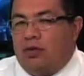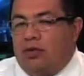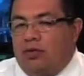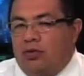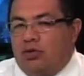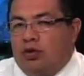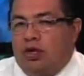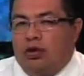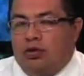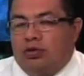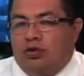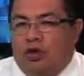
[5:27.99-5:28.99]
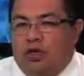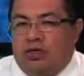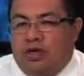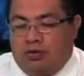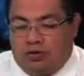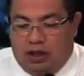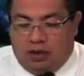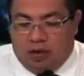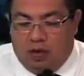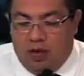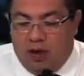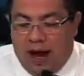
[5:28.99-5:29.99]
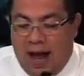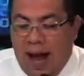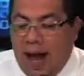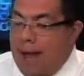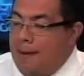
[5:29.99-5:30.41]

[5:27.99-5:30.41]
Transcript: conjunto de los choriceros del Toluca,